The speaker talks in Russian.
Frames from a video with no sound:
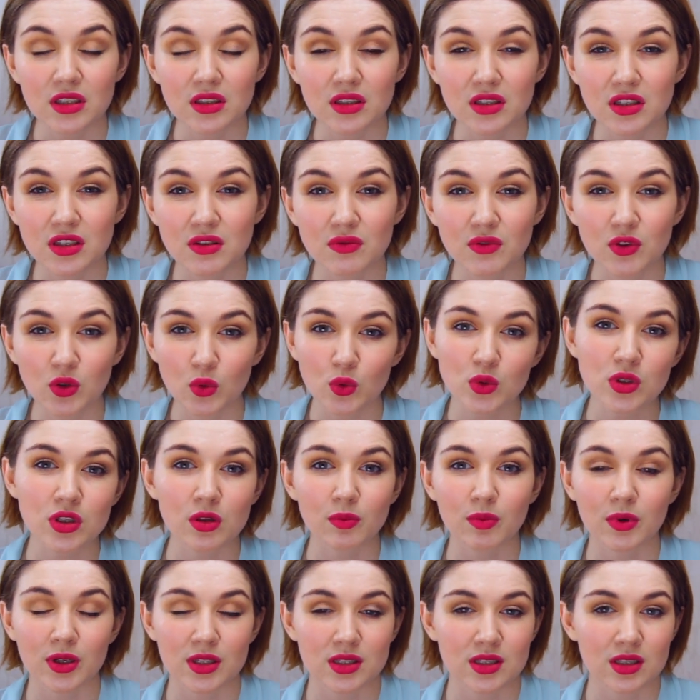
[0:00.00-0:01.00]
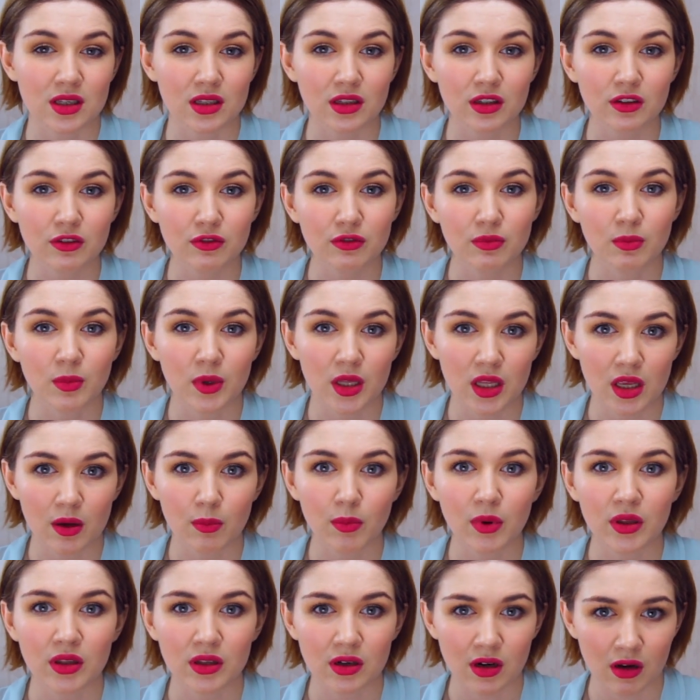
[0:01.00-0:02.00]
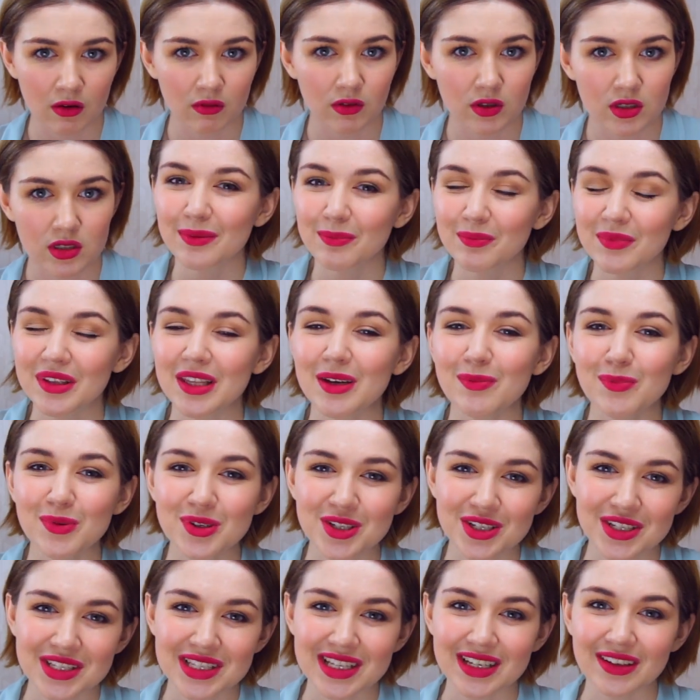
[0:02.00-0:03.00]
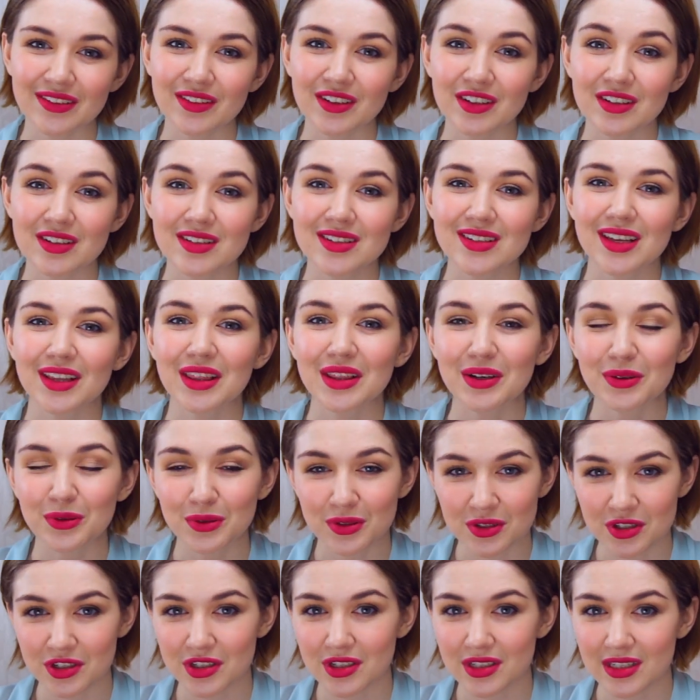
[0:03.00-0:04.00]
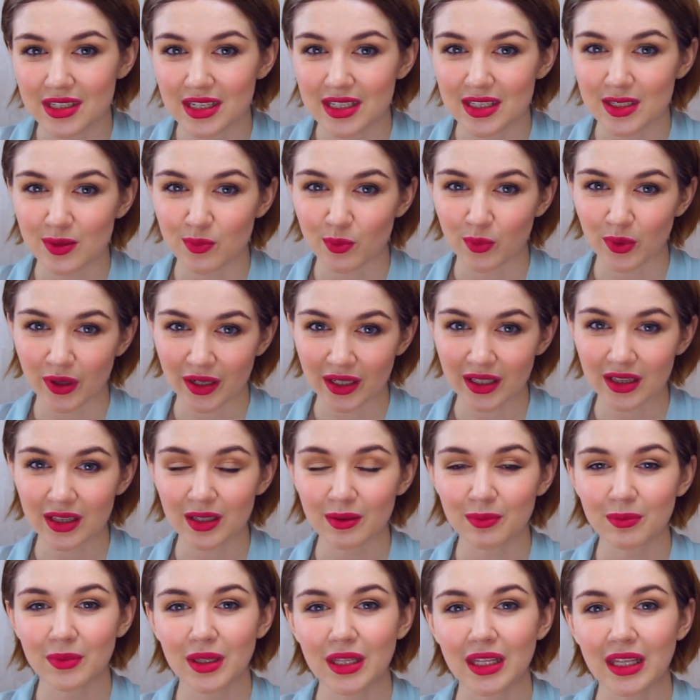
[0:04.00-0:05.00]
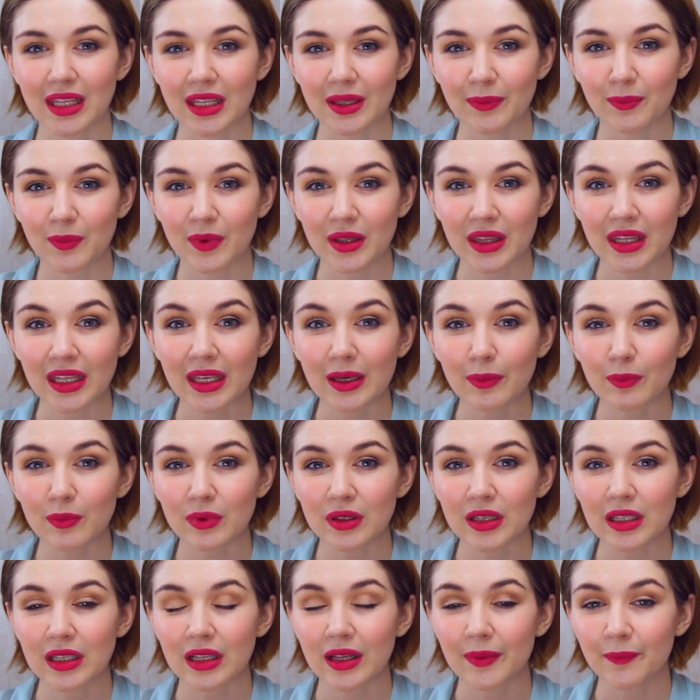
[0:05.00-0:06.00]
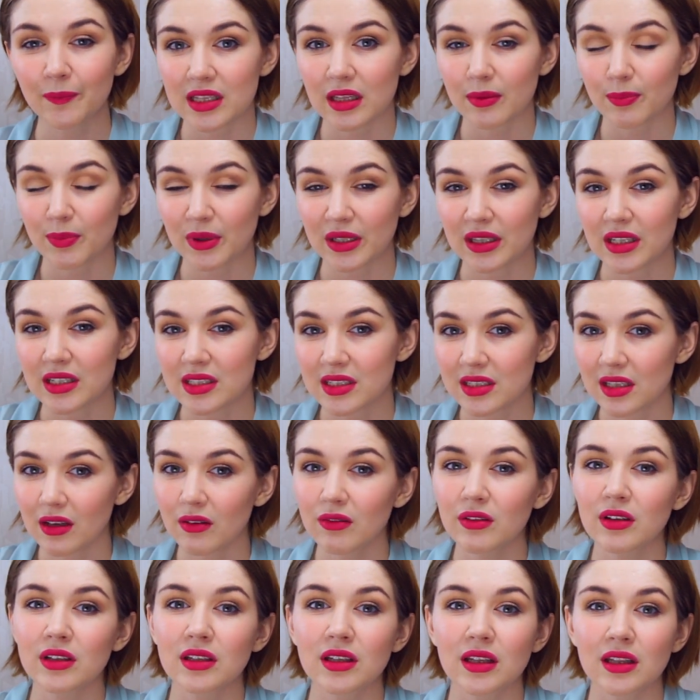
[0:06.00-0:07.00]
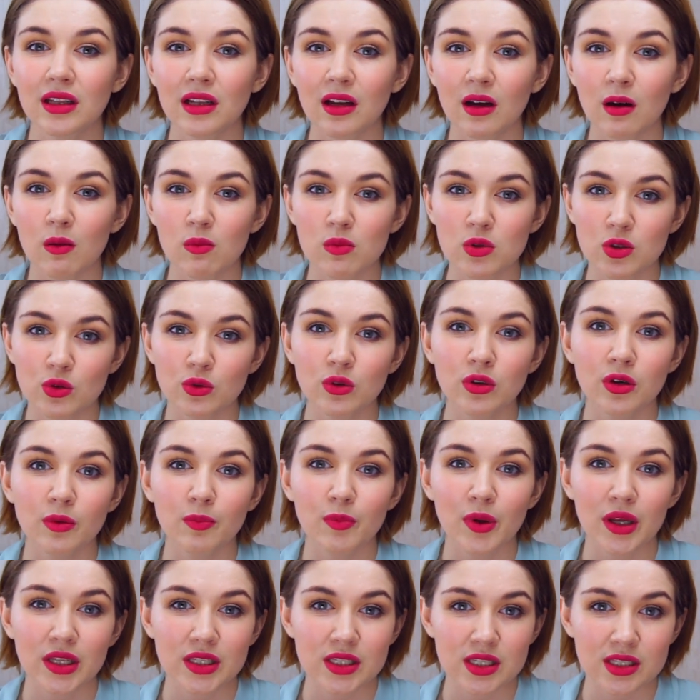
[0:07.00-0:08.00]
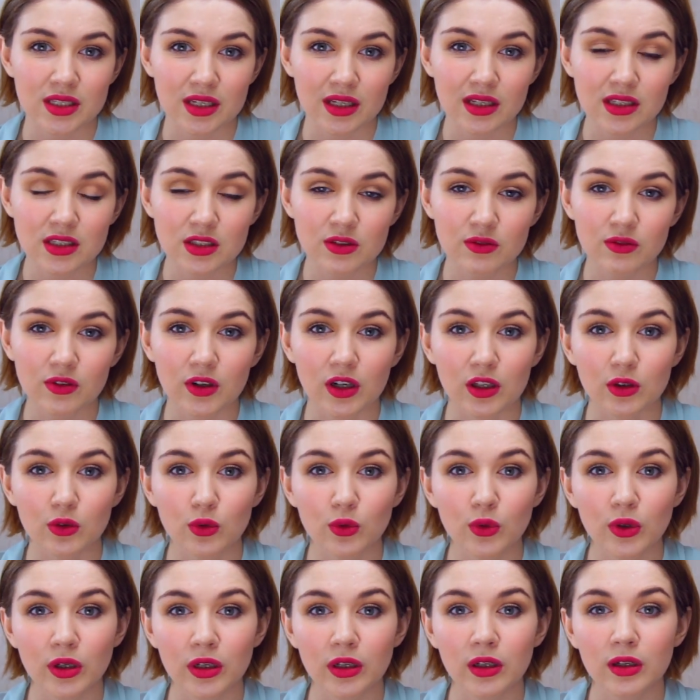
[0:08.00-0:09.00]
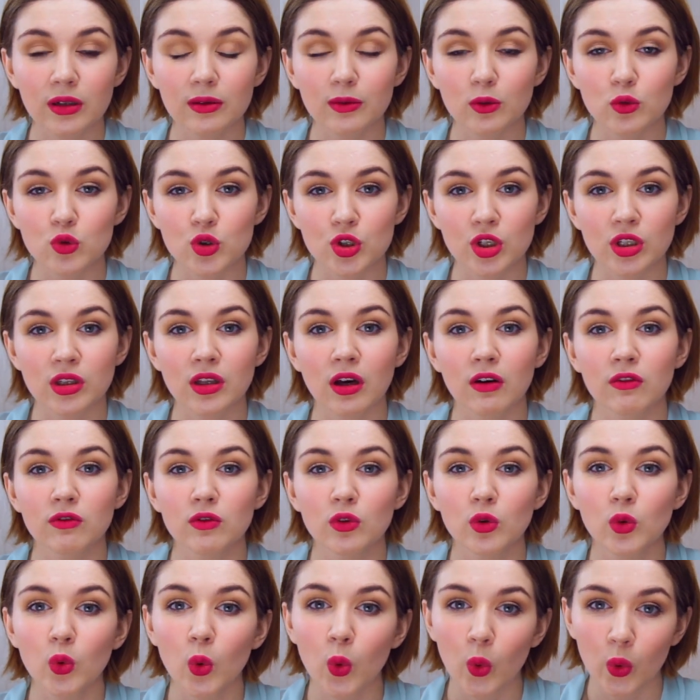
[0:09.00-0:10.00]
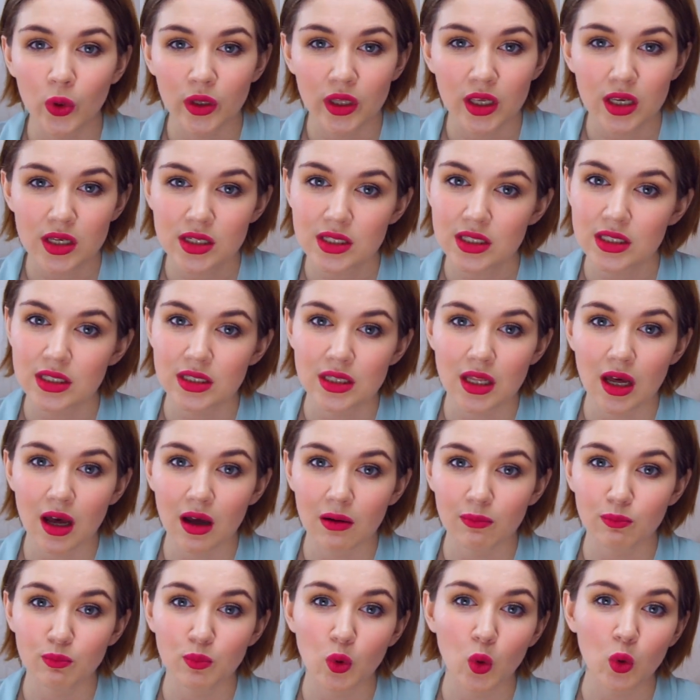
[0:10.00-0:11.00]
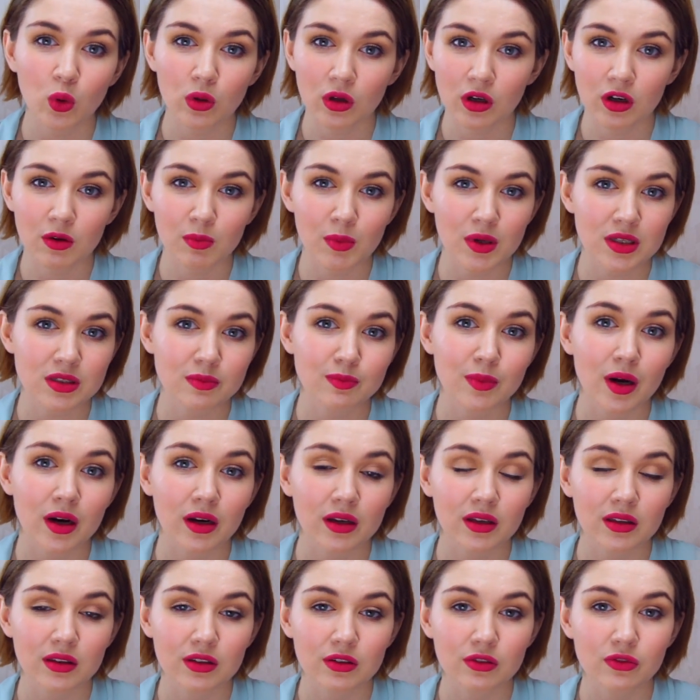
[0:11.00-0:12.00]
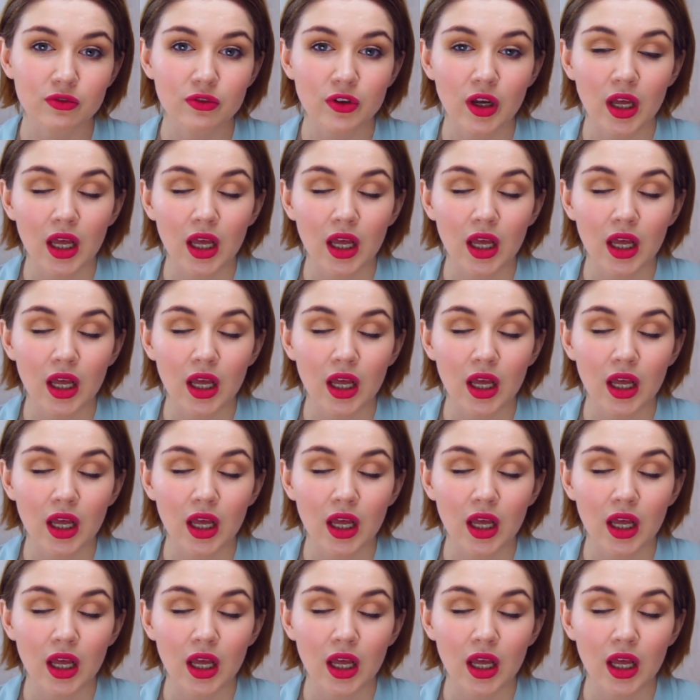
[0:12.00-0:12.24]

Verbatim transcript: 90% мне понравилось. Мне посчастливилось сотрудничать с этим брендом, и мне было предоставлено для обзора 5 средств, которые уже давно есть на полках масс-маркетов,